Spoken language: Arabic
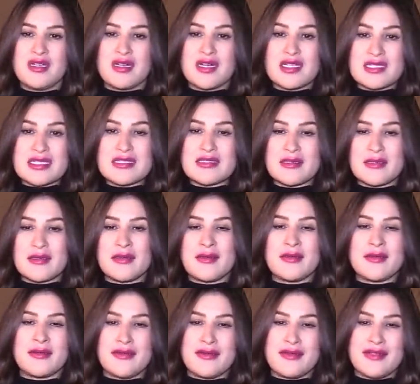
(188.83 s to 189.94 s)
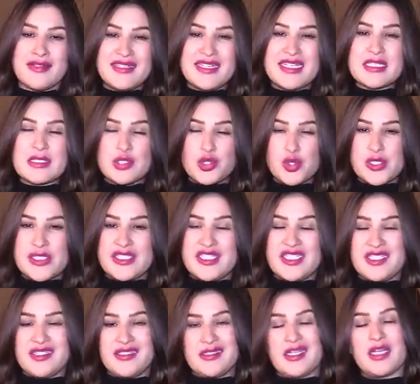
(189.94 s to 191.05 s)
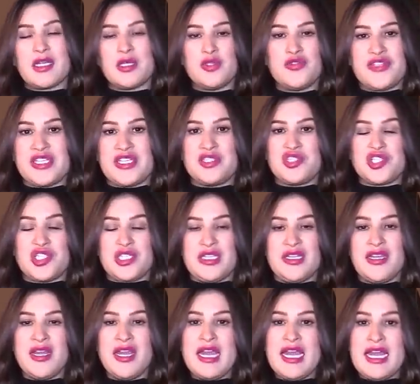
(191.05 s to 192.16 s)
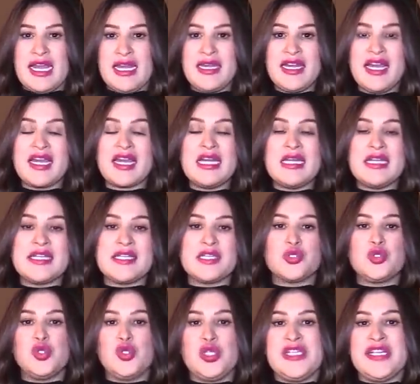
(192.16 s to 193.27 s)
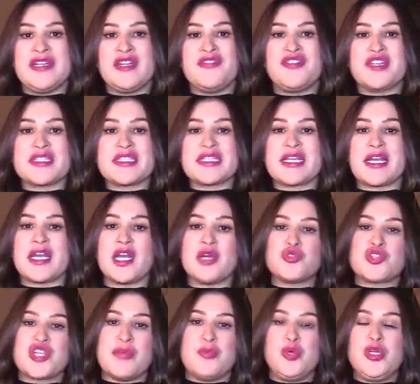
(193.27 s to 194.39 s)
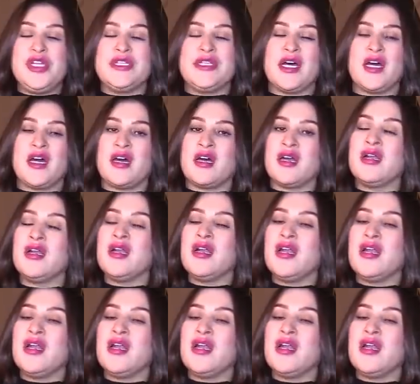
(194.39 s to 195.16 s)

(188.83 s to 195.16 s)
خاص الناس ديال الدين يتدخلوا في هذا الشيء على الاقل اللي كيقولوا لي انا فاسقه وجاب وحده